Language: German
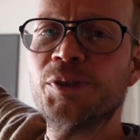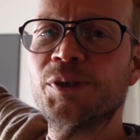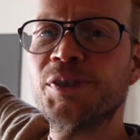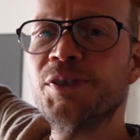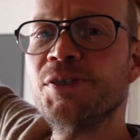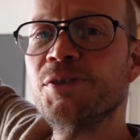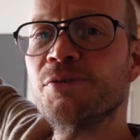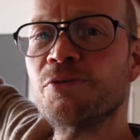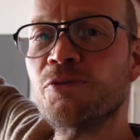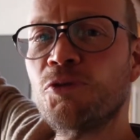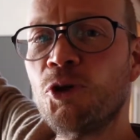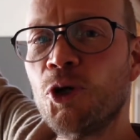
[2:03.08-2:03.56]

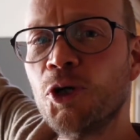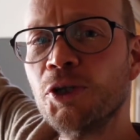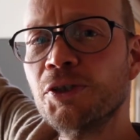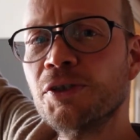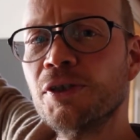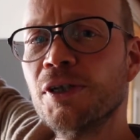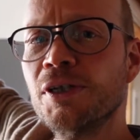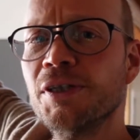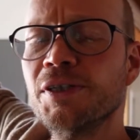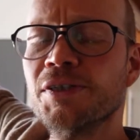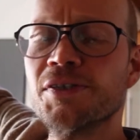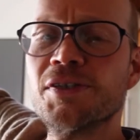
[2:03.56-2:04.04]

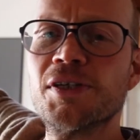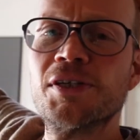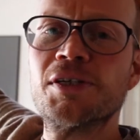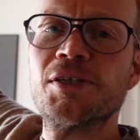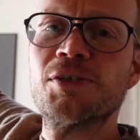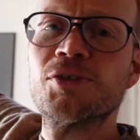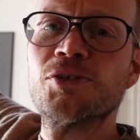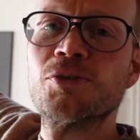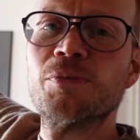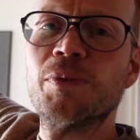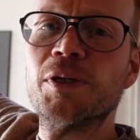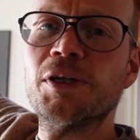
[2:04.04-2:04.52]
Riesenvorteil, ihr seid
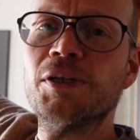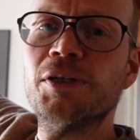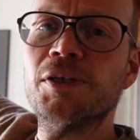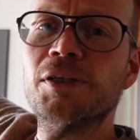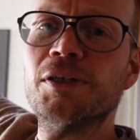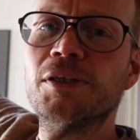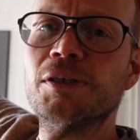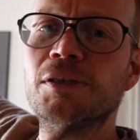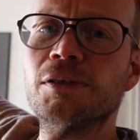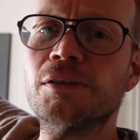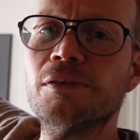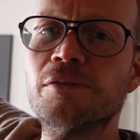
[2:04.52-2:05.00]
also bei
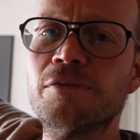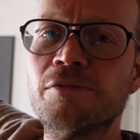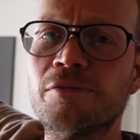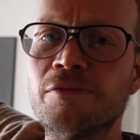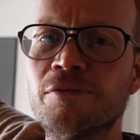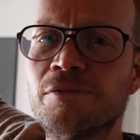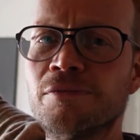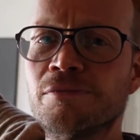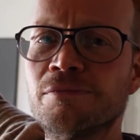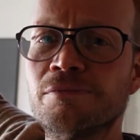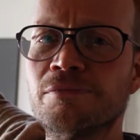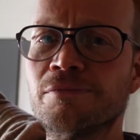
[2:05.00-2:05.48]
der
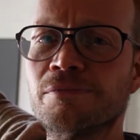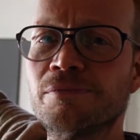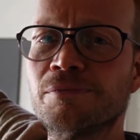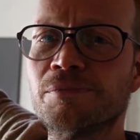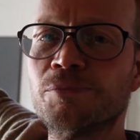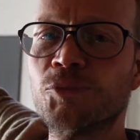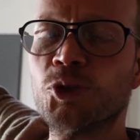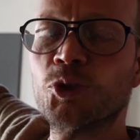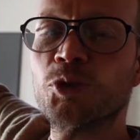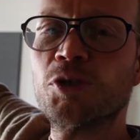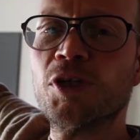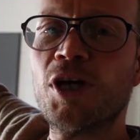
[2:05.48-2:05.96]

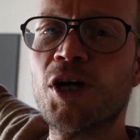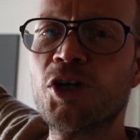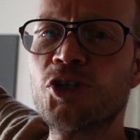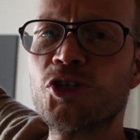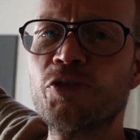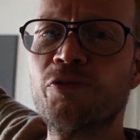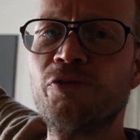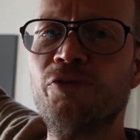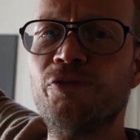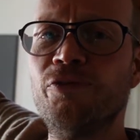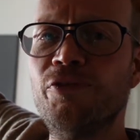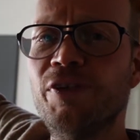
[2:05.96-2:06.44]
Montage
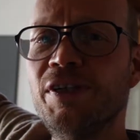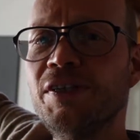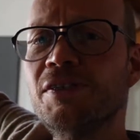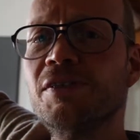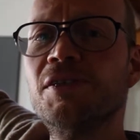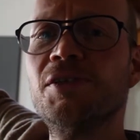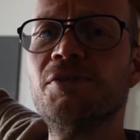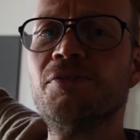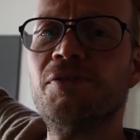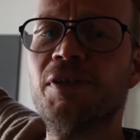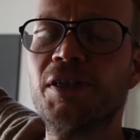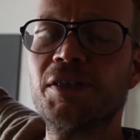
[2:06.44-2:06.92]

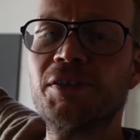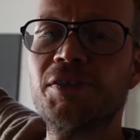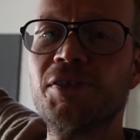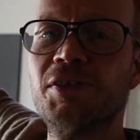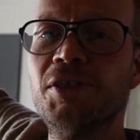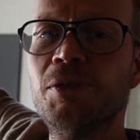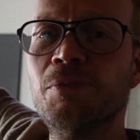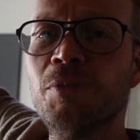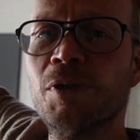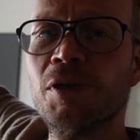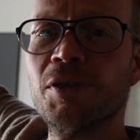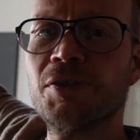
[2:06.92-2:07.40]
wesentlich
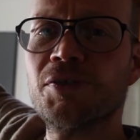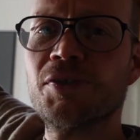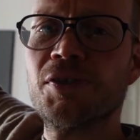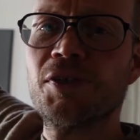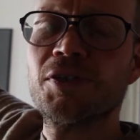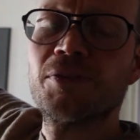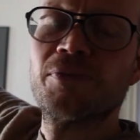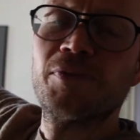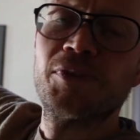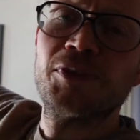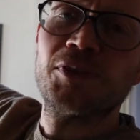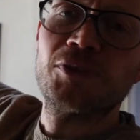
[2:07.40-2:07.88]
flexibler. Das
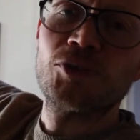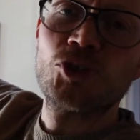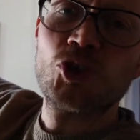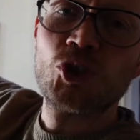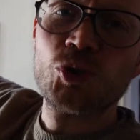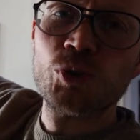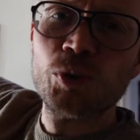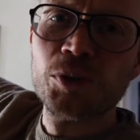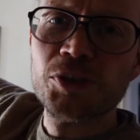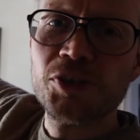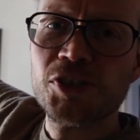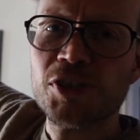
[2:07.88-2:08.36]
heißt, wenn ihr einen
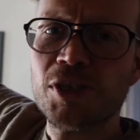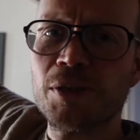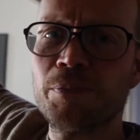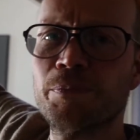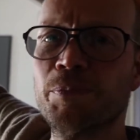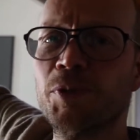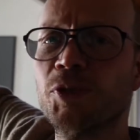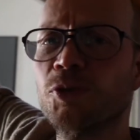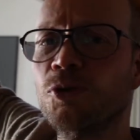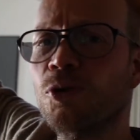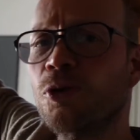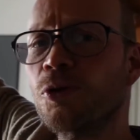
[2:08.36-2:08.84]
Sturz habt,
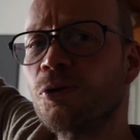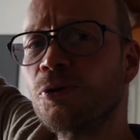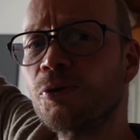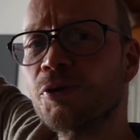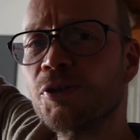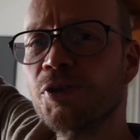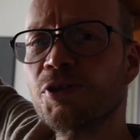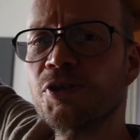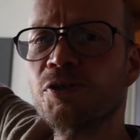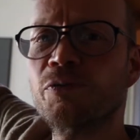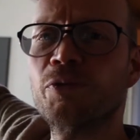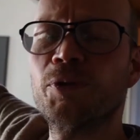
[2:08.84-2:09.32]
Beton
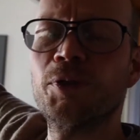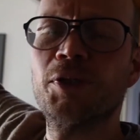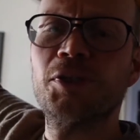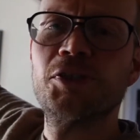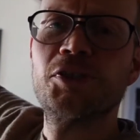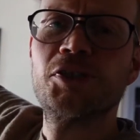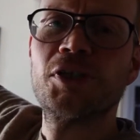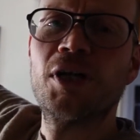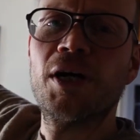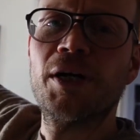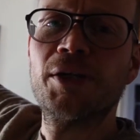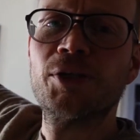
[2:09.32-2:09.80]
oder so, wo ihr
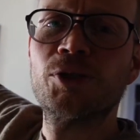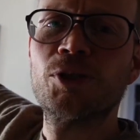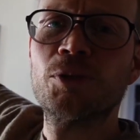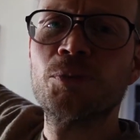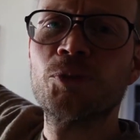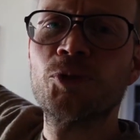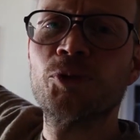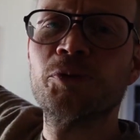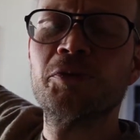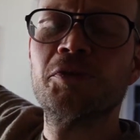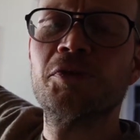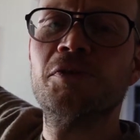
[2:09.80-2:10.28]
nicht reinkommt,
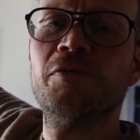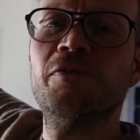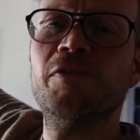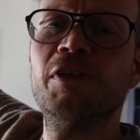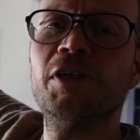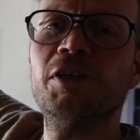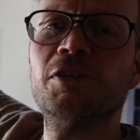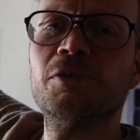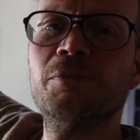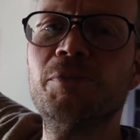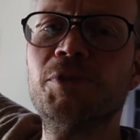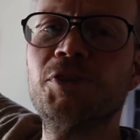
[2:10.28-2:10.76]
könnt ihr den
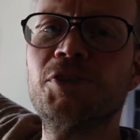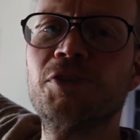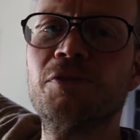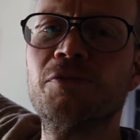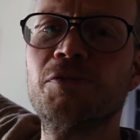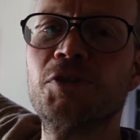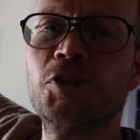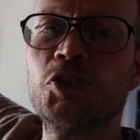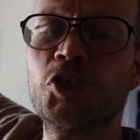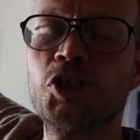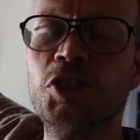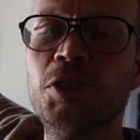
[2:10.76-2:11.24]
Winkel ein bisschen
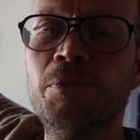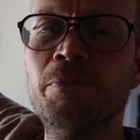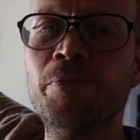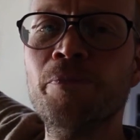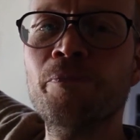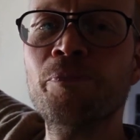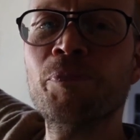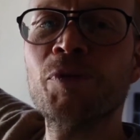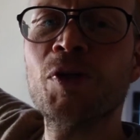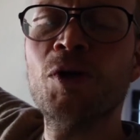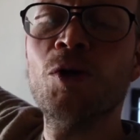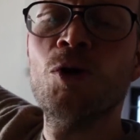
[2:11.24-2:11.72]

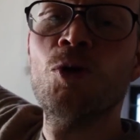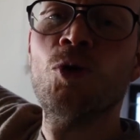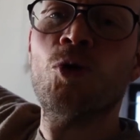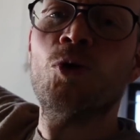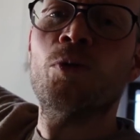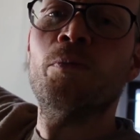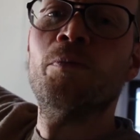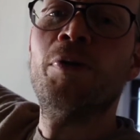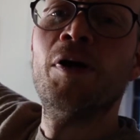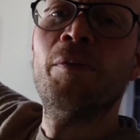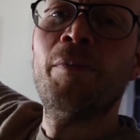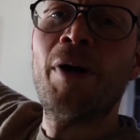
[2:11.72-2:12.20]
verschieben.
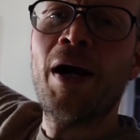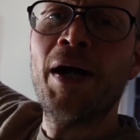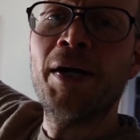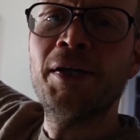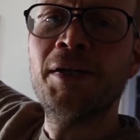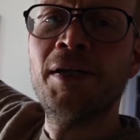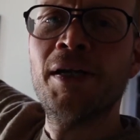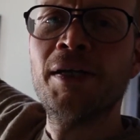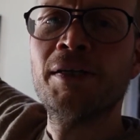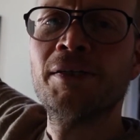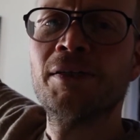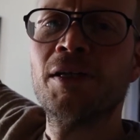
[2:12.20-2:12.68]
Und beim
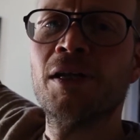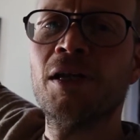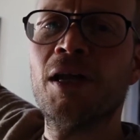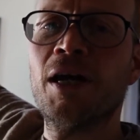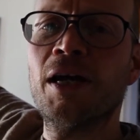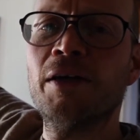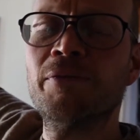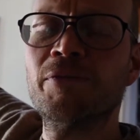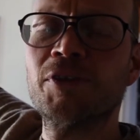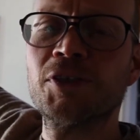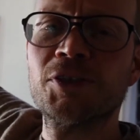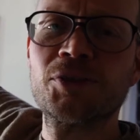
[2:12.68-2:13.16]
Einhängen der
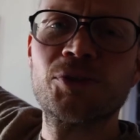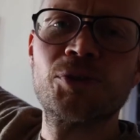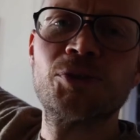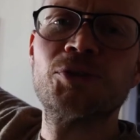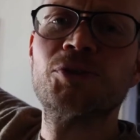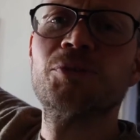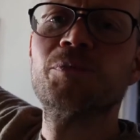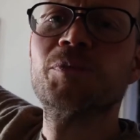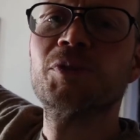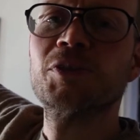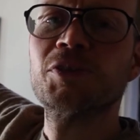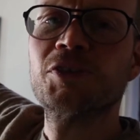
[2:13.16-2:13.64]
Leinwand, das könnt
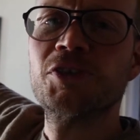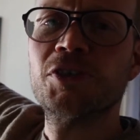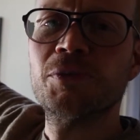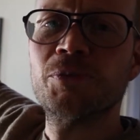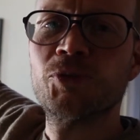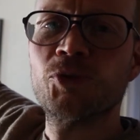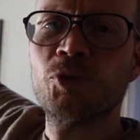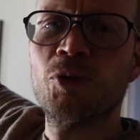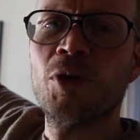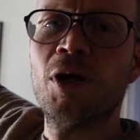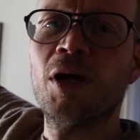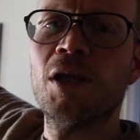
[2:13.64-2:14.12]
ihr im Prinzip
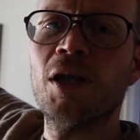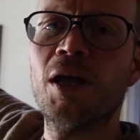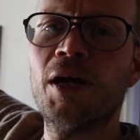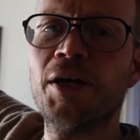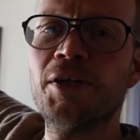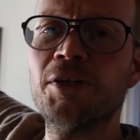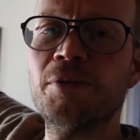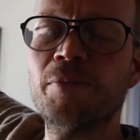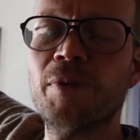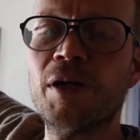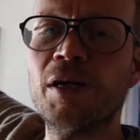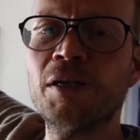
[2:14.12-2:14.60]
sogar
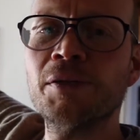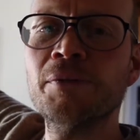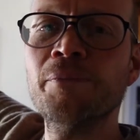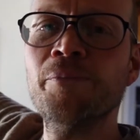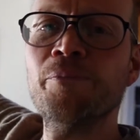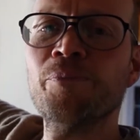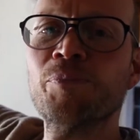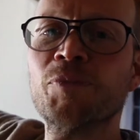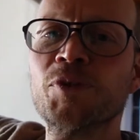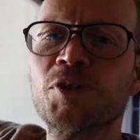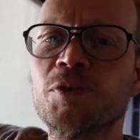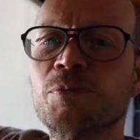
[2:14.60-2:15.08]
alleine machen.
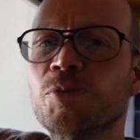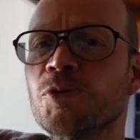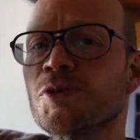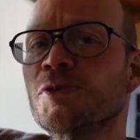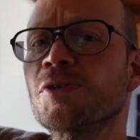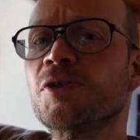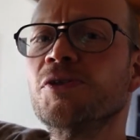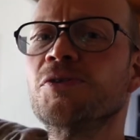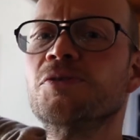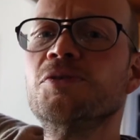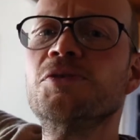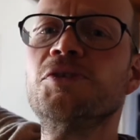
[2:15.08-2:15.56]
Es müssen
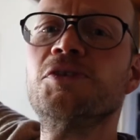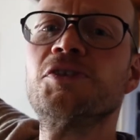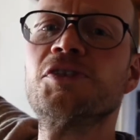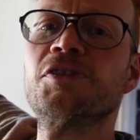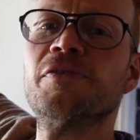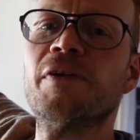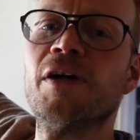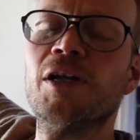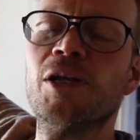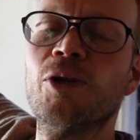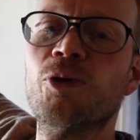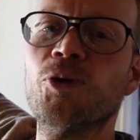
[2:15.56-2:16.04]
also nicht
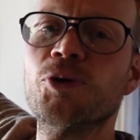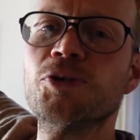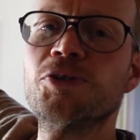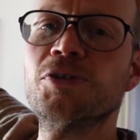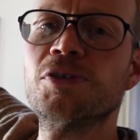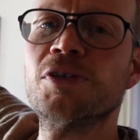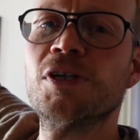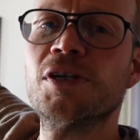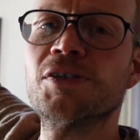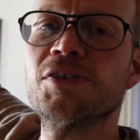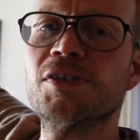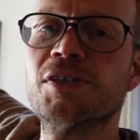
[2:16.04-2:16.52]
zwei Leute
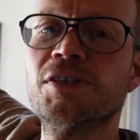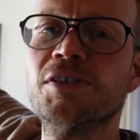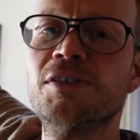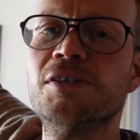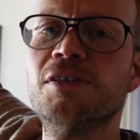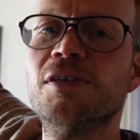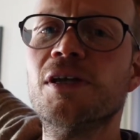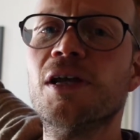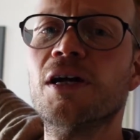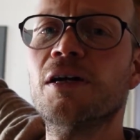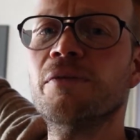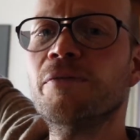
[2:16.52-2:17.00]
da sein, die
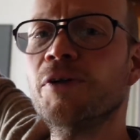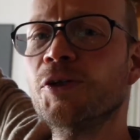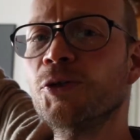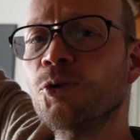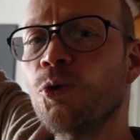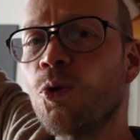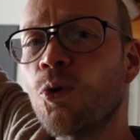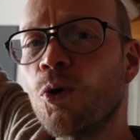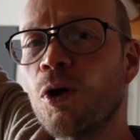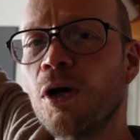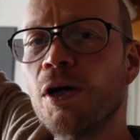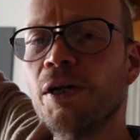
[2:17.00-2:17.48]
die Leinwand
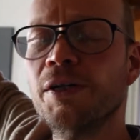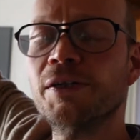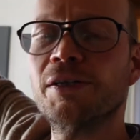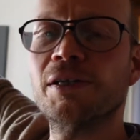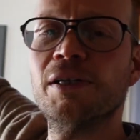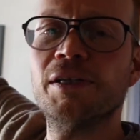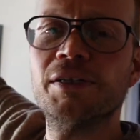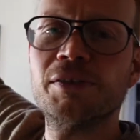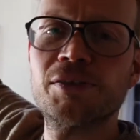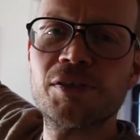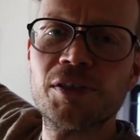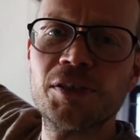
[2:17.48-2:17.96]
hochhalten,
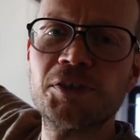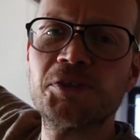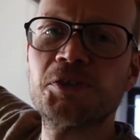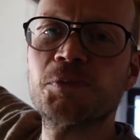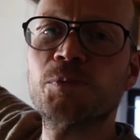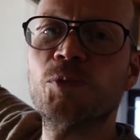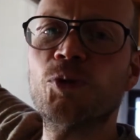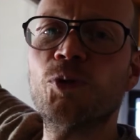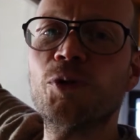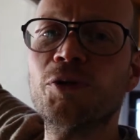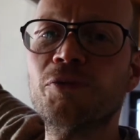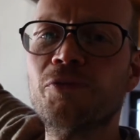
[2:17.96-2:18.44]
links, rechts
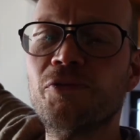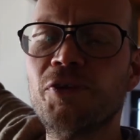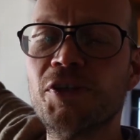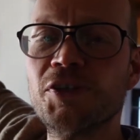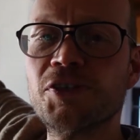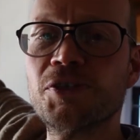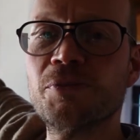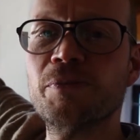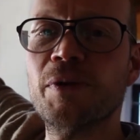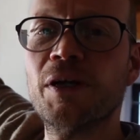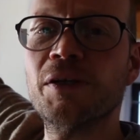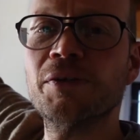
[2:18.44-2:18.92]
bohren,
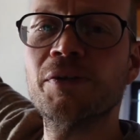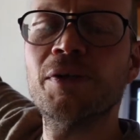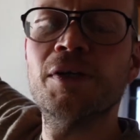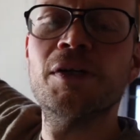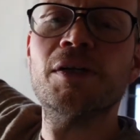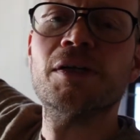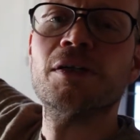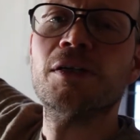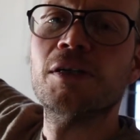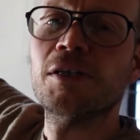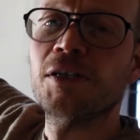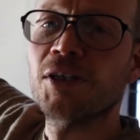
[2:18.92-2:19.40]
festmachen.
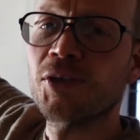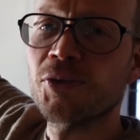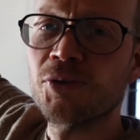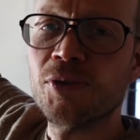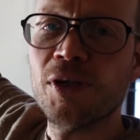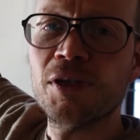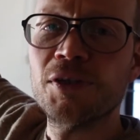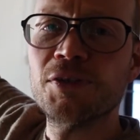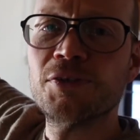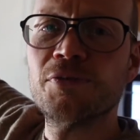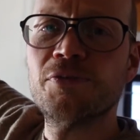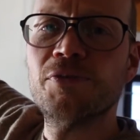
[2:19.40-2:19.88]
Geht also
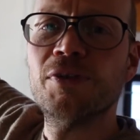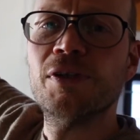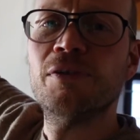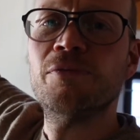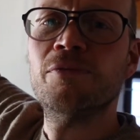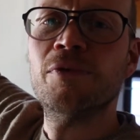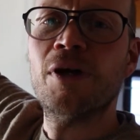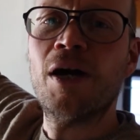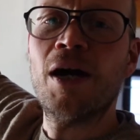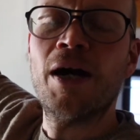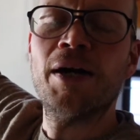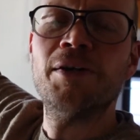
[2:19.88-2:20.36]
alles viel
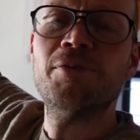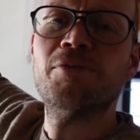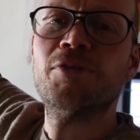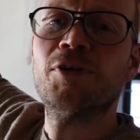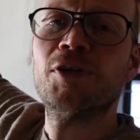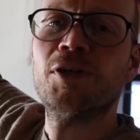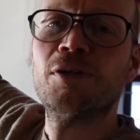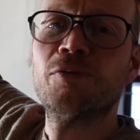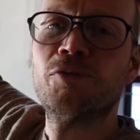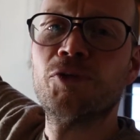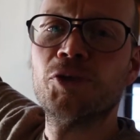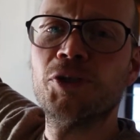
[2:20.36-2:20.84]

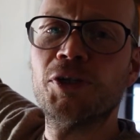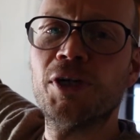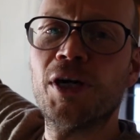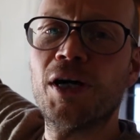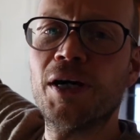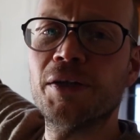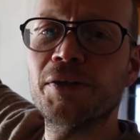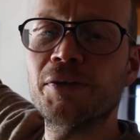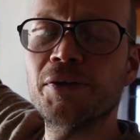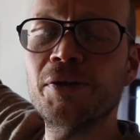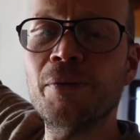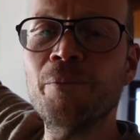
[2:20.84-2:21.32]
einfacher von der
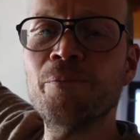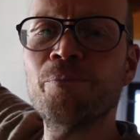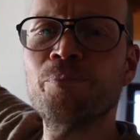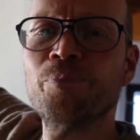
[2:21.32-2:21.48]
Hand.